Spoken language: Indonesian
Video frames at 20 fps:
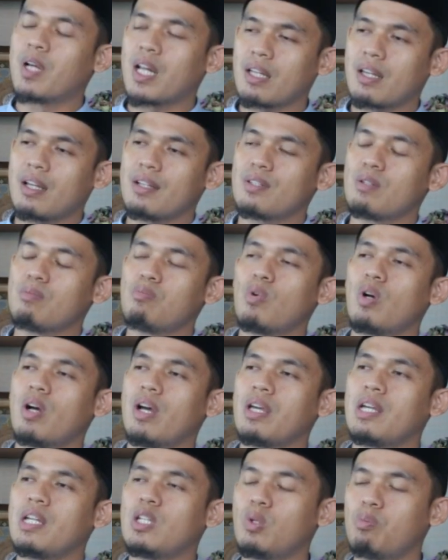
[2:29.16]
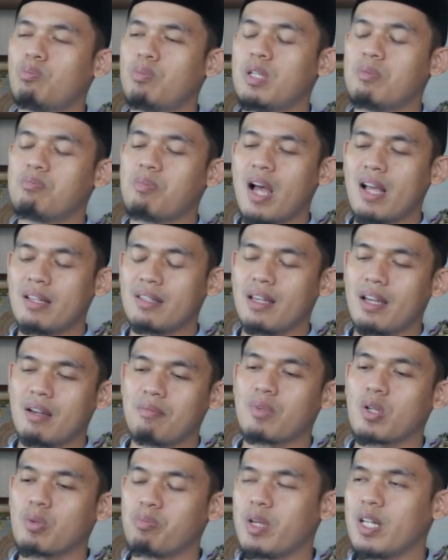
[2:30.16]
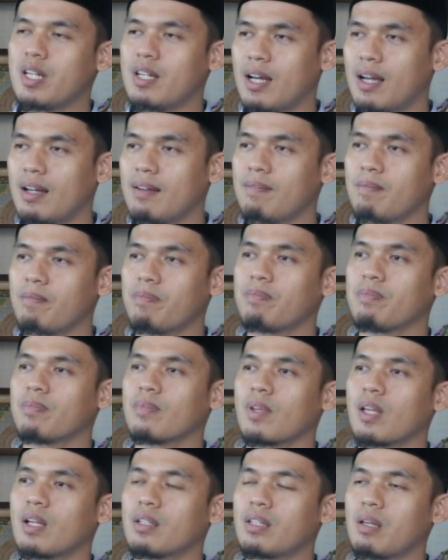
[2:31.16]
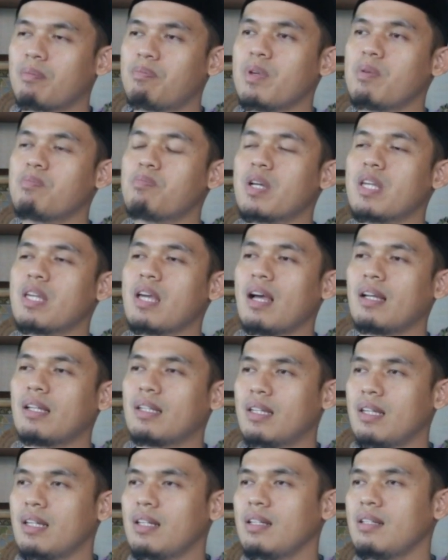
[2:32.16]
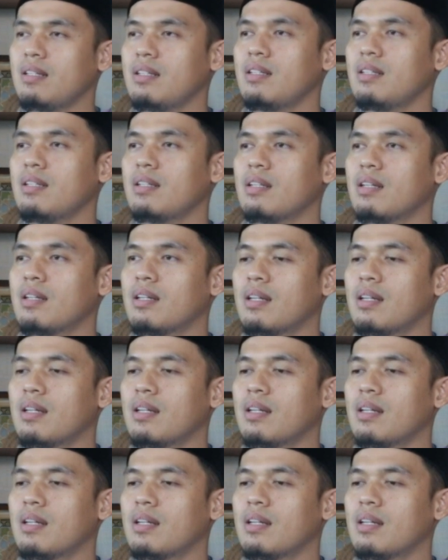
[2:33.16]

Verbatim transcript: Mereka semua hidup di masa yang berbeda, tapi meyakini